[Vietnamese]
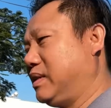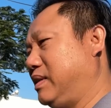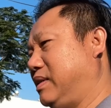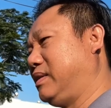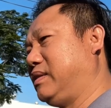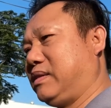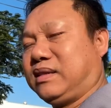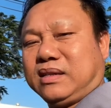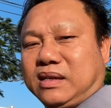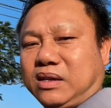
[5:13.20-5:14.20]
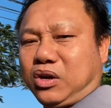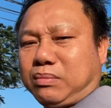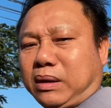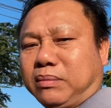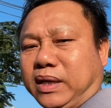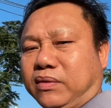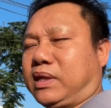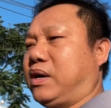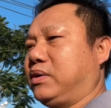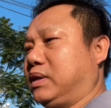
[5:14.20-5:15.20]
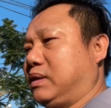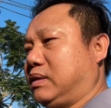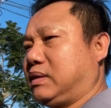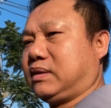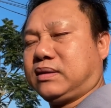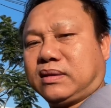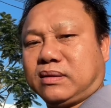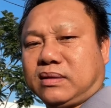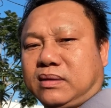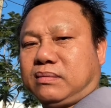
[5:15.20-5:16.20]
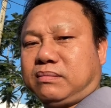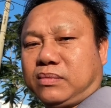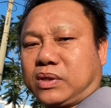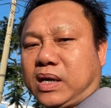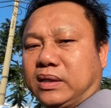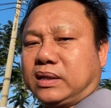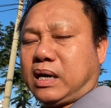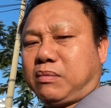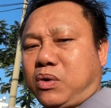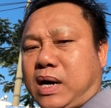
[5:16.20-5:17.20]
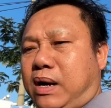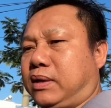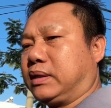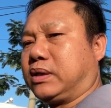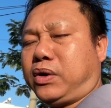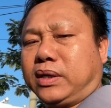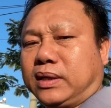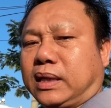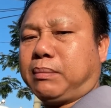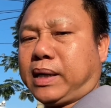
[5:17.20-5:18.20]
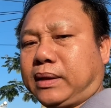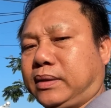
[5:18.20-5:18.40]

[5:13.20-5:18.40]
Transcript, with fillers: à, nói mạnh miệng vậy thôi chứ thời gian báo cáo là coi như là chậm hết